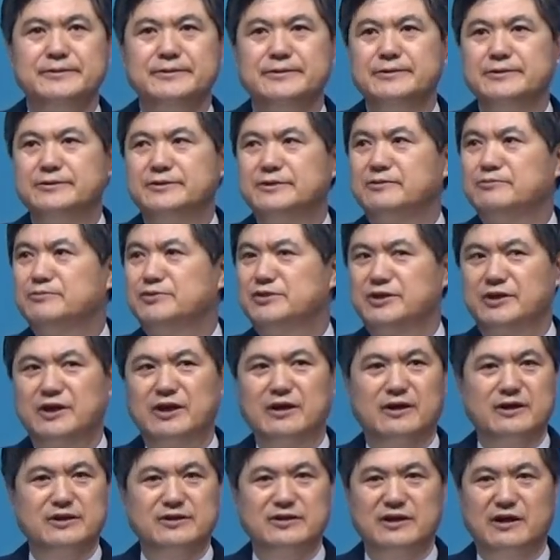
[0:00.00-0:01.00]
지금
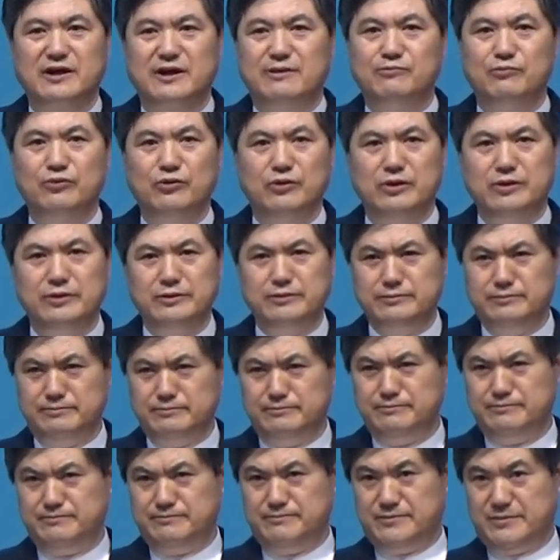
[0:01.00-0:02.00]
시계가 제가 안 보,
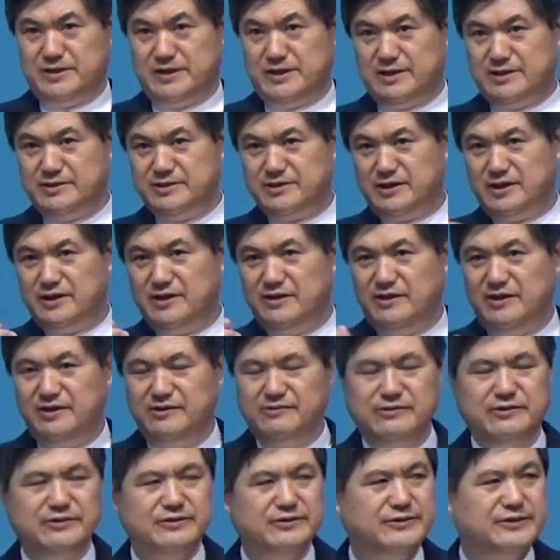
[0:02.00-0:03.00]
아, 저가 있네요.
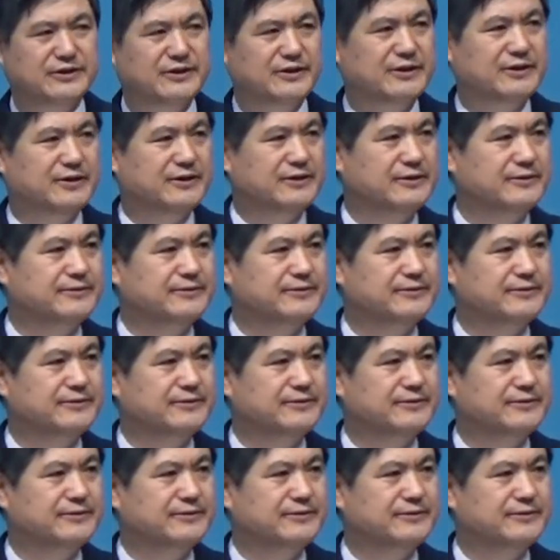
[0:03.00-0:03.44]
예.